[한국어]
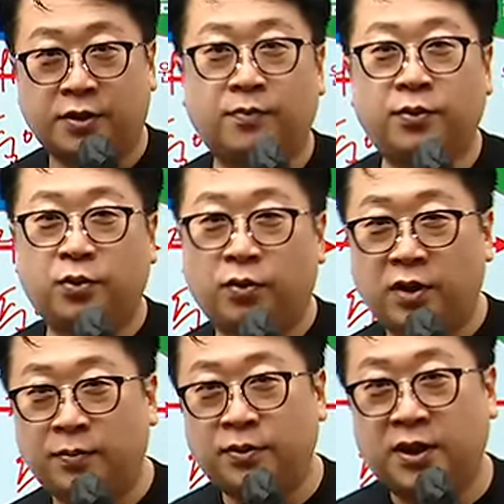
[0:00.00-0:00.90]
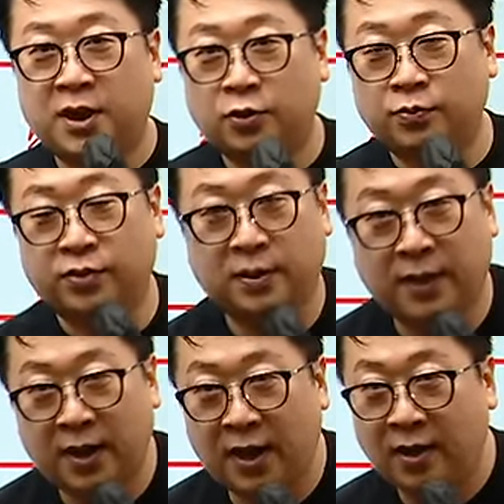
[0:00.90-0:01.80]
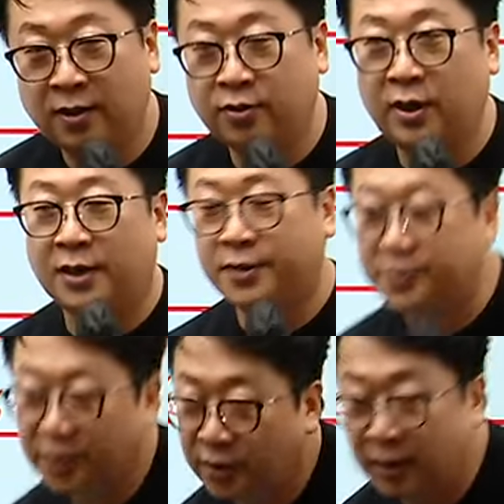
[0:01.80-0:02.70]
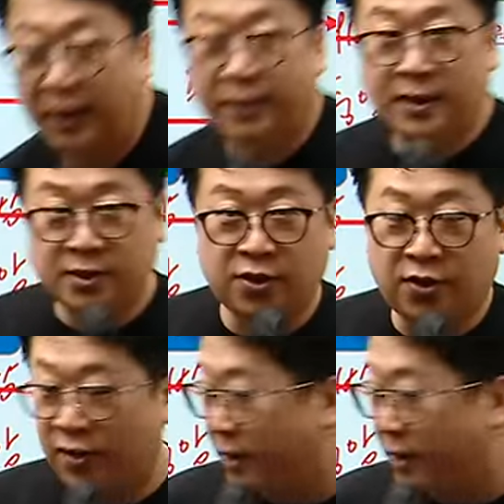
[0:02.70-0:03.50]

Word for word: 전부 또는 일부 네가 좀 부담할래? 그랬더니 안녕히 계세요. 아, 안 듣죠.